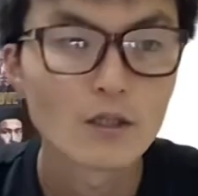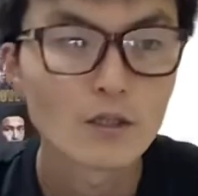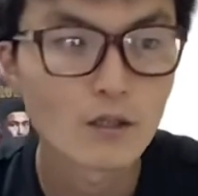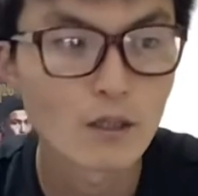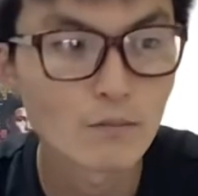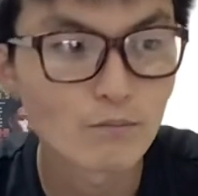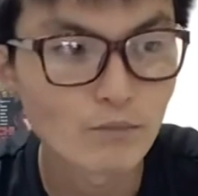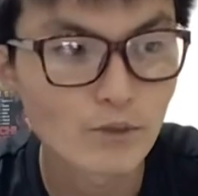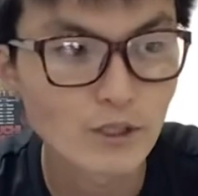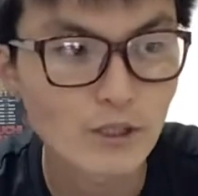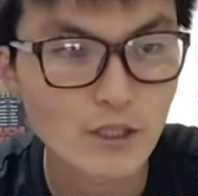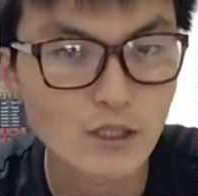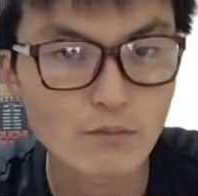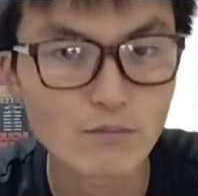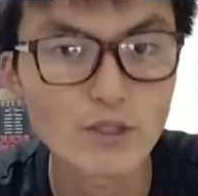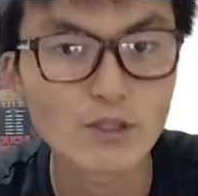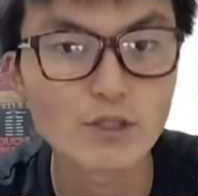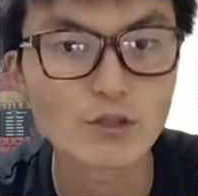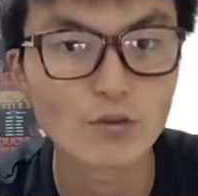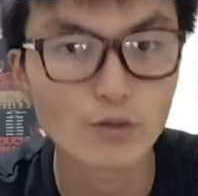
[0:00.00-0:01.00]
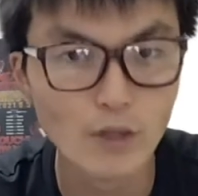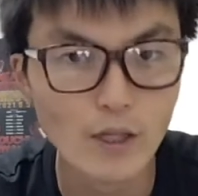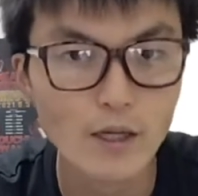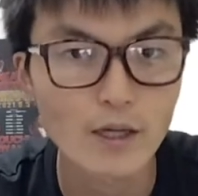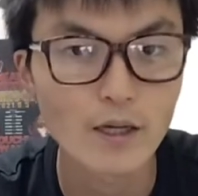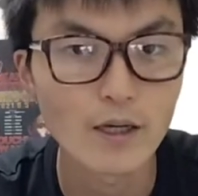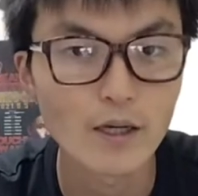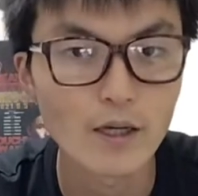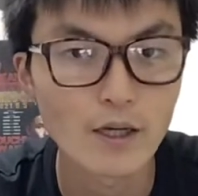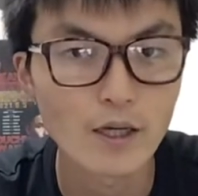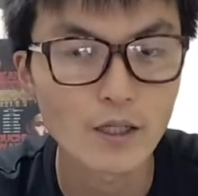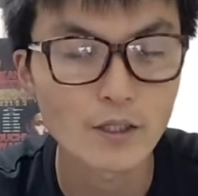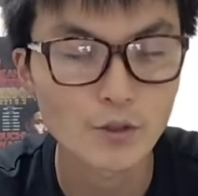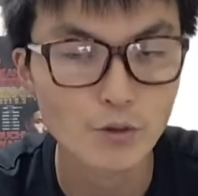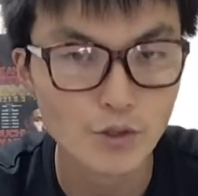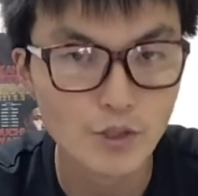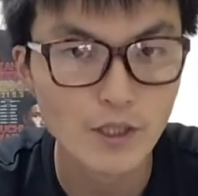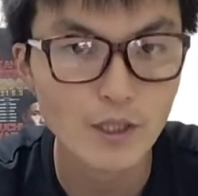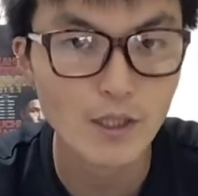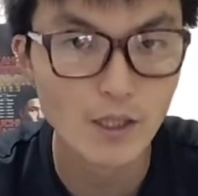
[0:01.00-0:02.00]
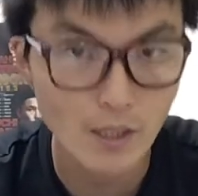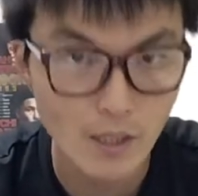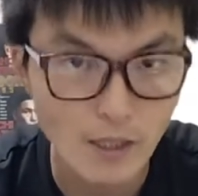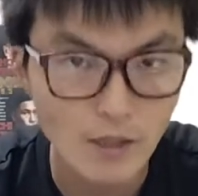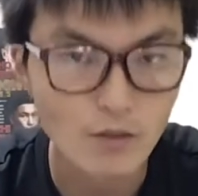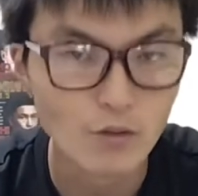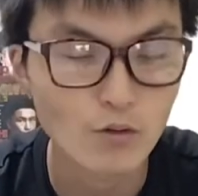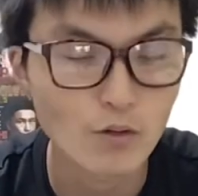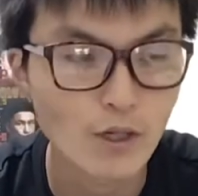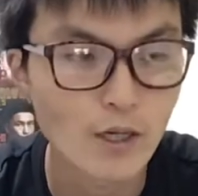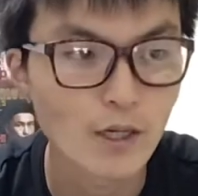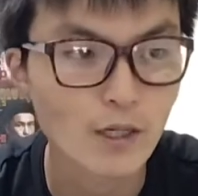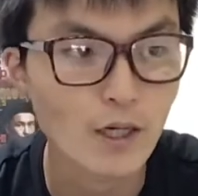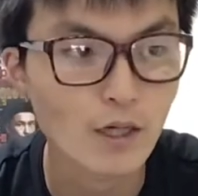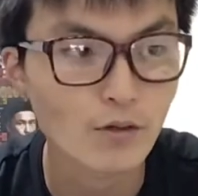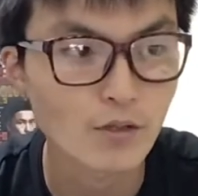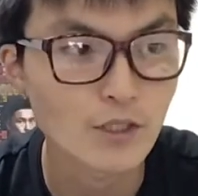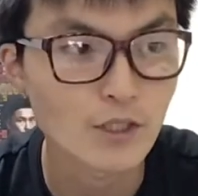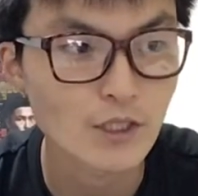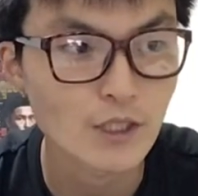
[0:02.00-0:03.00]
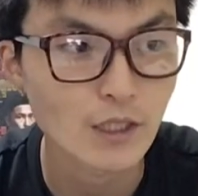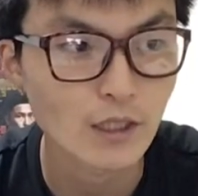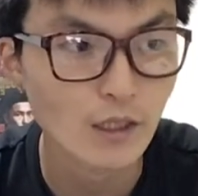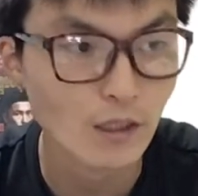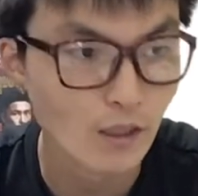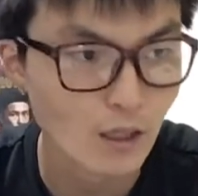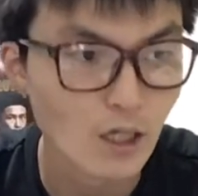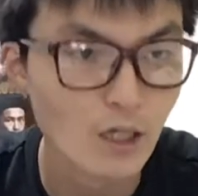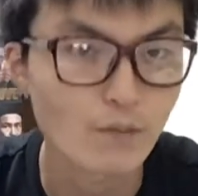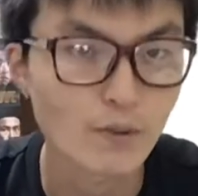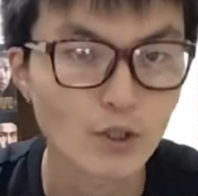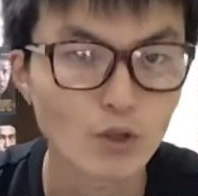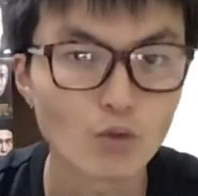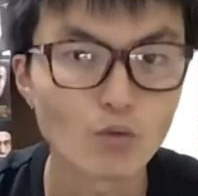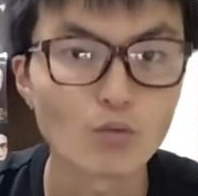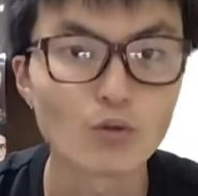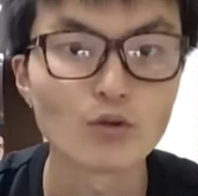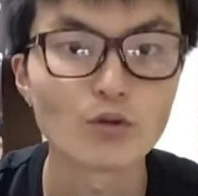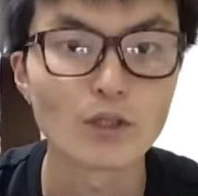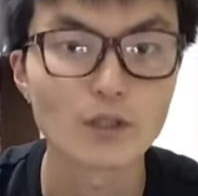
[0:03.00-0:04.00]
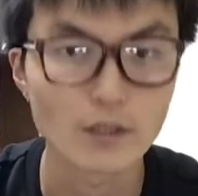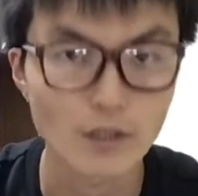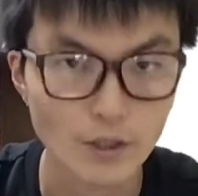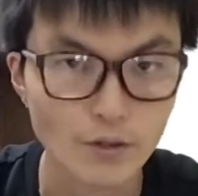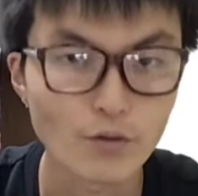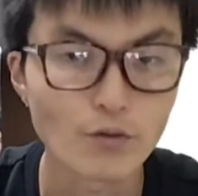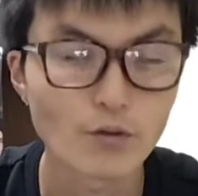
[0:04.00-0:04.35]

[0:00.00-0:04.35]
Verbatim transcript: 添付いたしますので、えー、そちらでね、えー、確認していただければと思うんですけど。